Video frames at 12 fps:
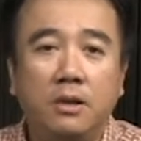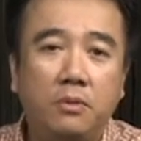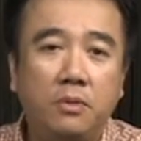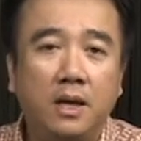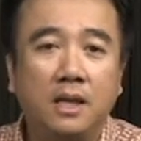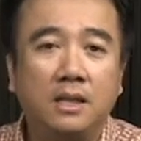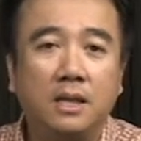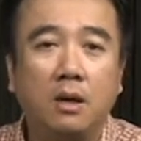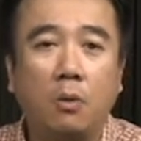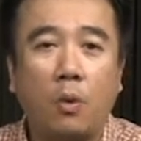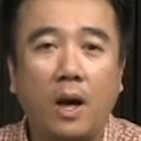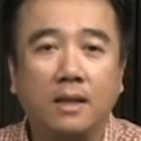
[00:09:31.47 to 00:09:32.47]
逾越节的
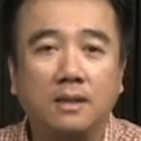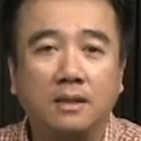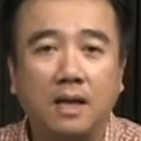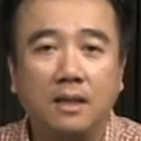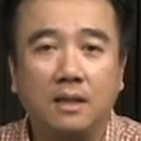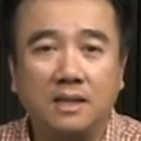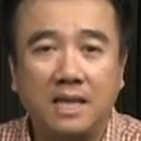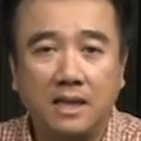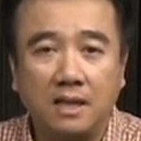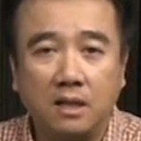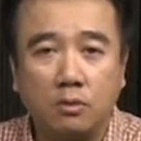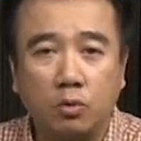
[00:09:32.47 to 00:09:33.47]
晚餐的这样
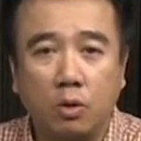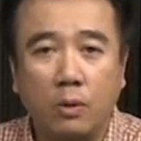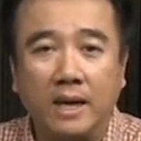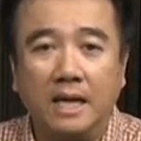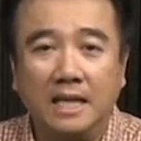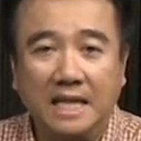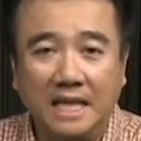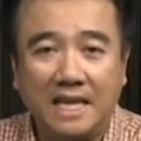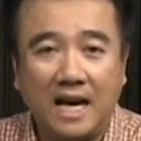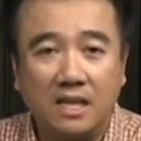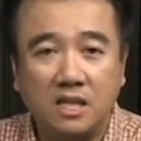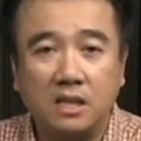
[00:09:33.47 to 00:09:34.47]
的一个座位，应
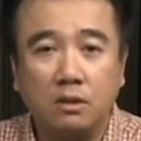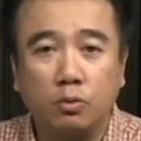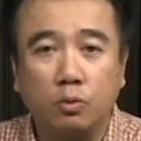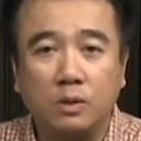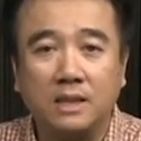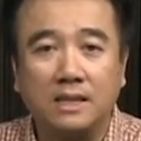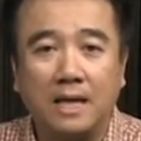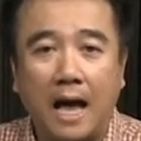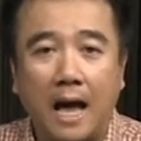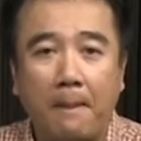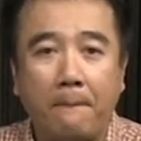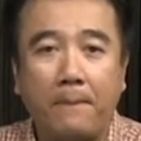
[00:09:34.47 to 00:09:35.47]
该是如此
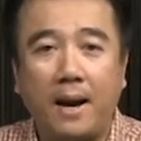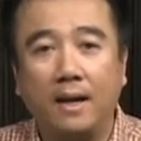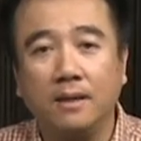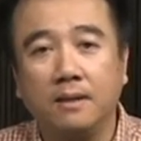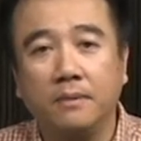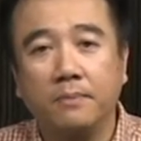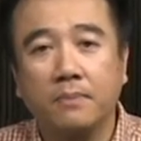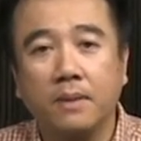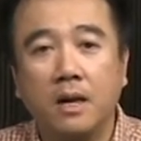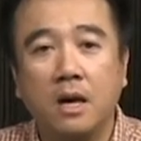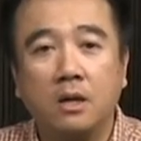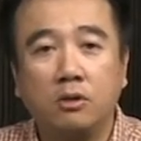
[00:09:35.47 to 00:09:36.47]
安排的。
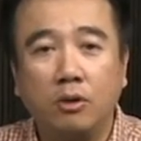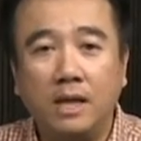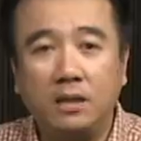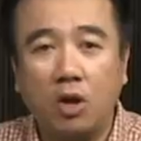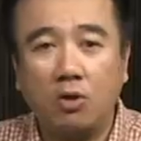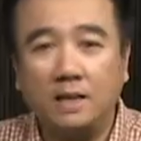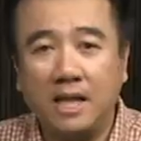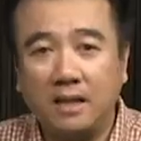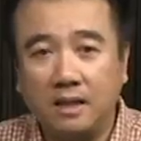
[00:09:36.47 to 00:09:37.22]
所以，从这样